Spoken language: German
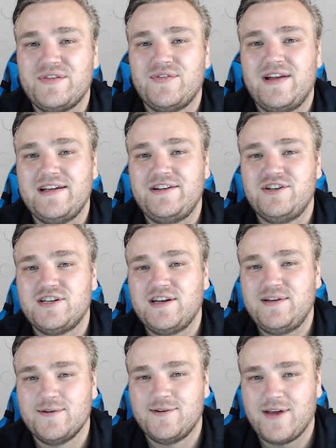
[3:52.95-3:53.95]
das vielleicht einen
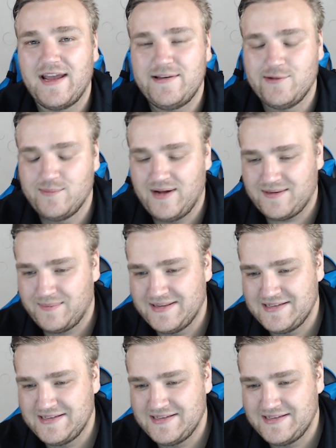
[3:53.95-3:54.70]
Strich durch die Rechnung macht.